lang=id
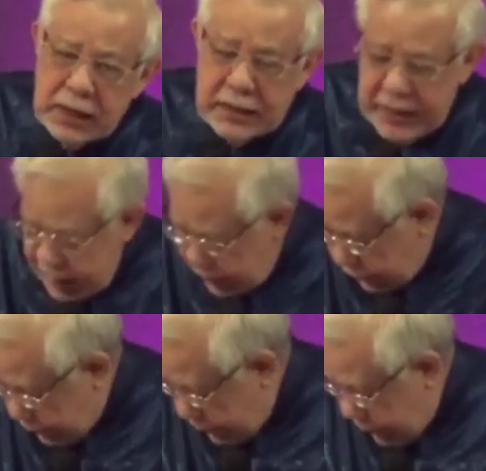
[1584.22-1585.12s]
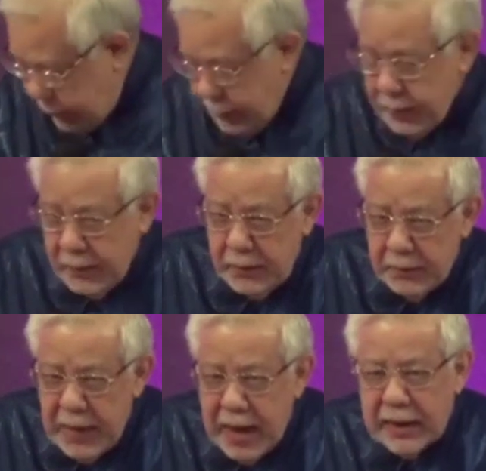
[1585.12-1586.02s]
Kan gitu.
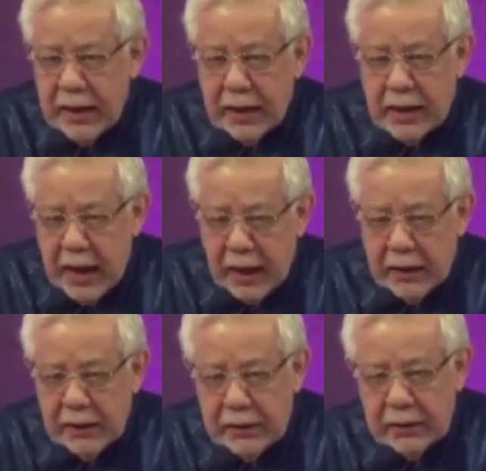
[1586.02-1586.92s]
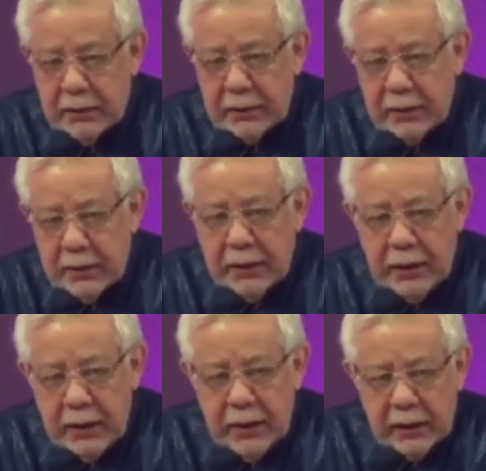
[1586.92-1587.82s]
Marilah nak.
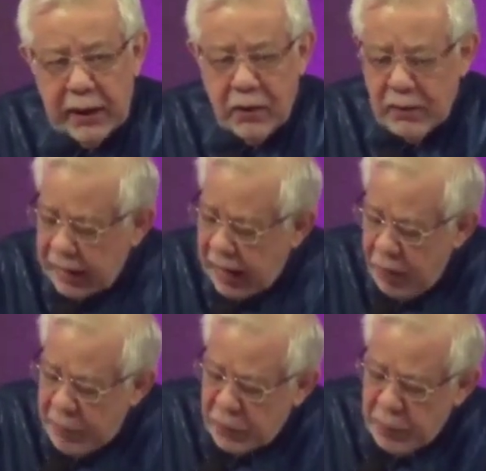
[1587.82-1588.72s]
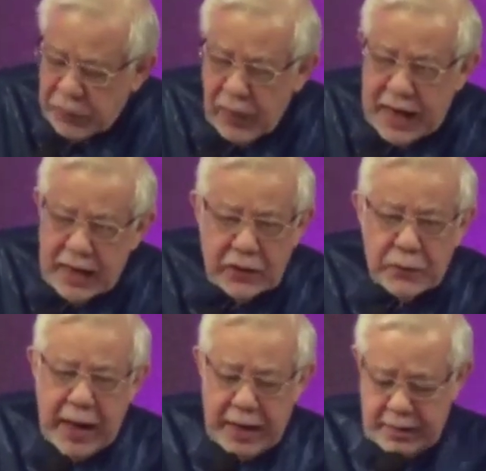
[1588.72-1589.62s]
Kalau kau betul-betul anak
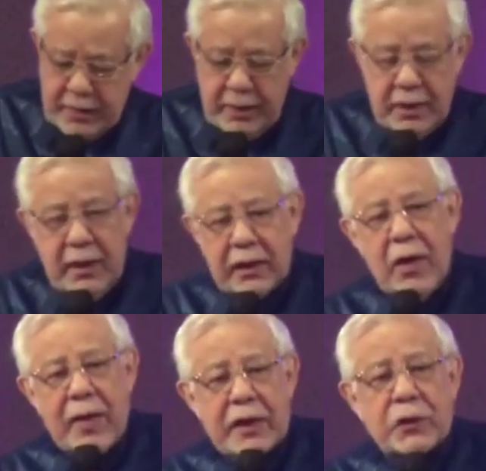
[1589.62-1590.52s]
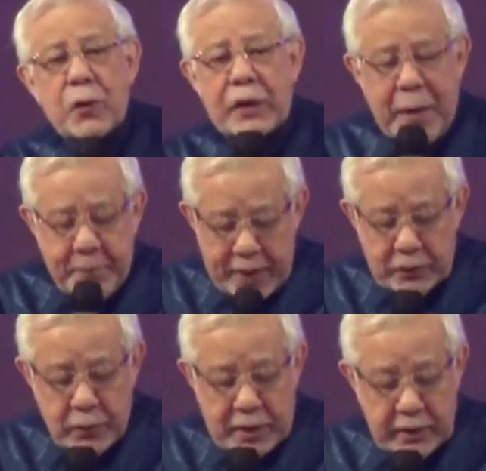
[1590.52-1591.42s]
Tuhan, kau akan turut apa
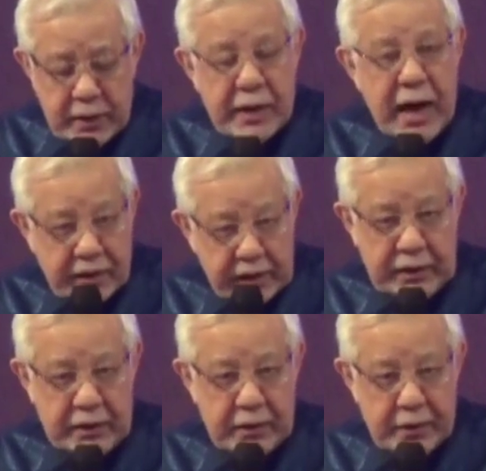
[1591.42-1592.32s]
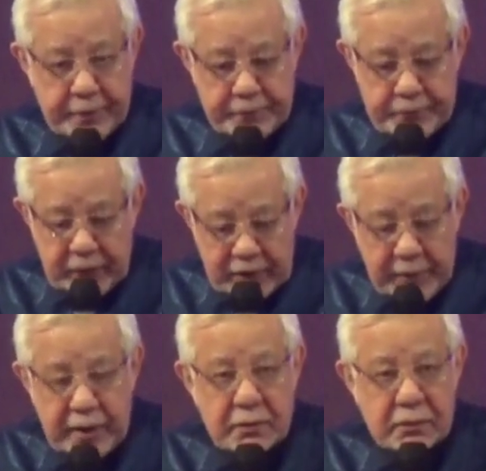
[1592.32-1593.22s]
yang Tuhan kehendaki.
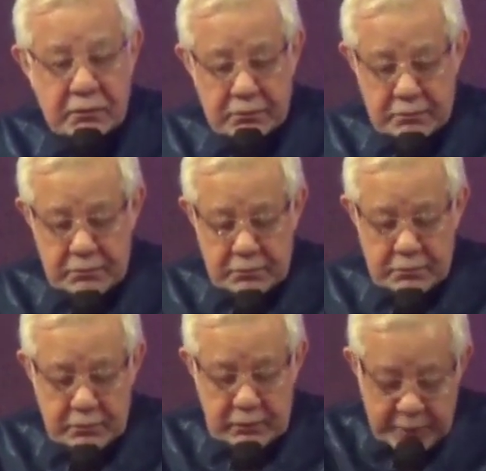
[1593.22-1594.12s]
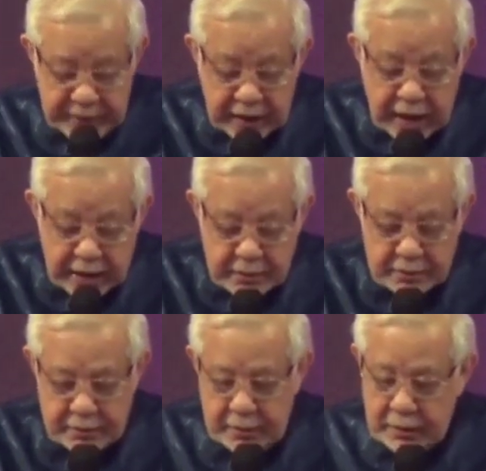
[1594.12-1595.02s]
Amin. Amin kan?
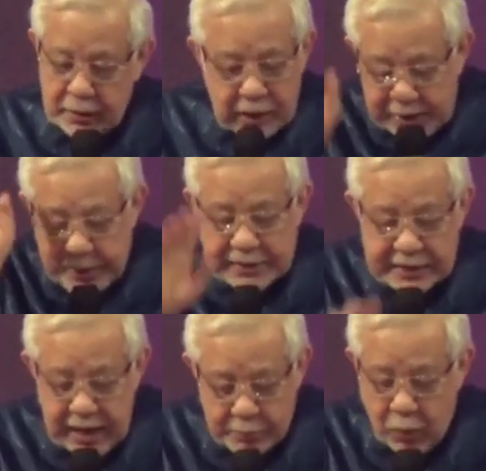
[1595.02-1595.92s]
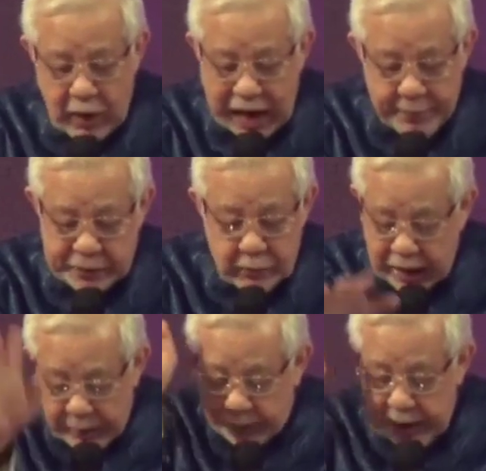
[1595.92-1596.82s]
Nggak dipaksa, mau nggak amin
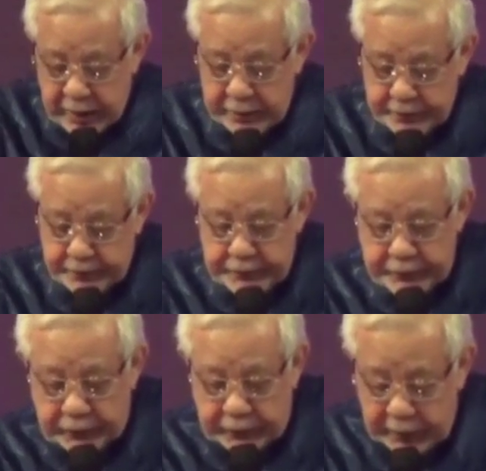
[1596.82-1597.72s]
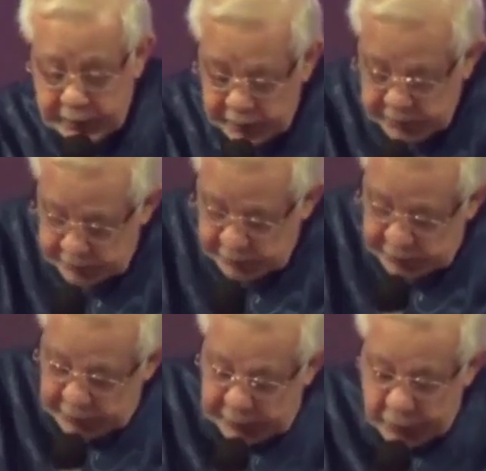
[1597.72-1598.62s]
juga nggak apa-apa. Ya.
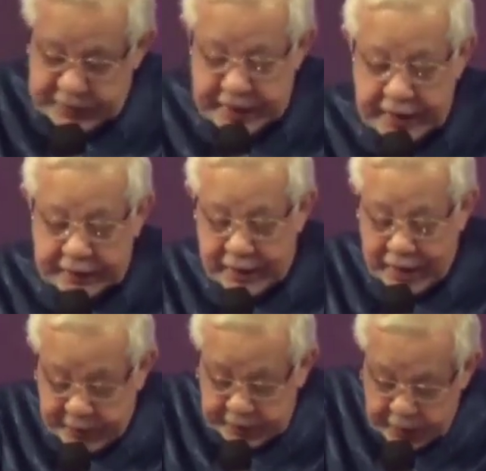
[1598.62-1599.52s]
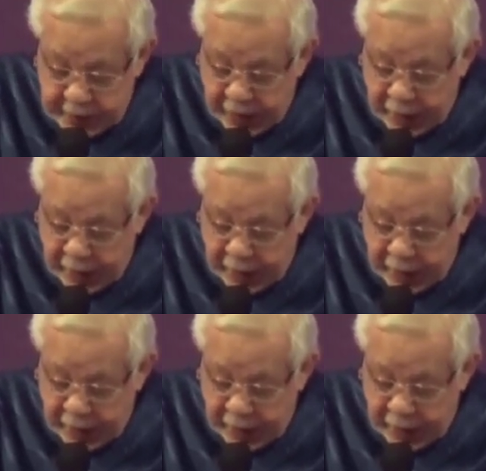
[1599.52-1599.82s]
Lalu sini dikatakan apanya?